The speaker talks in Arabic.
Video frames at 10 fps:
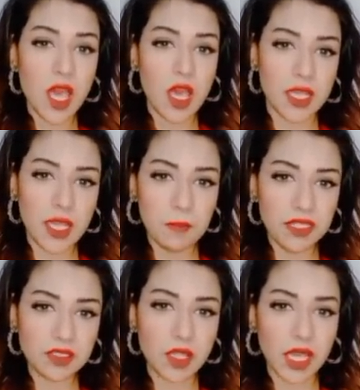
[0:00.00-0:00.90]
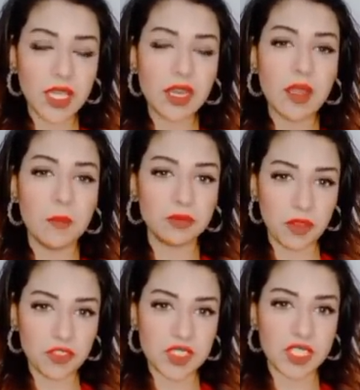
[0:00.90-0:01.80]
آه، كم متر غير لما
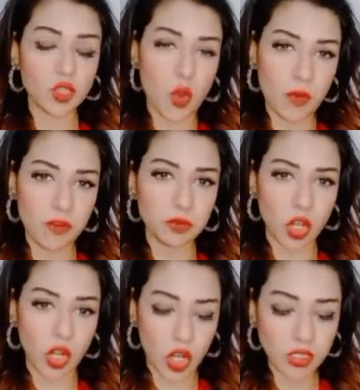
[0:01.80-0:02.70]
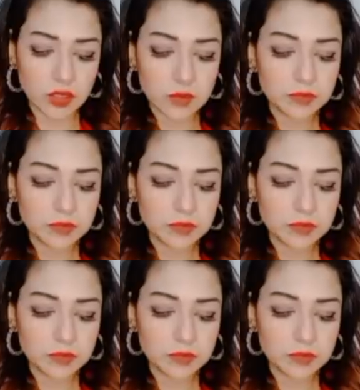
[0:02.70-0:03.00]
بتبقى في استاد وهم في مدرجات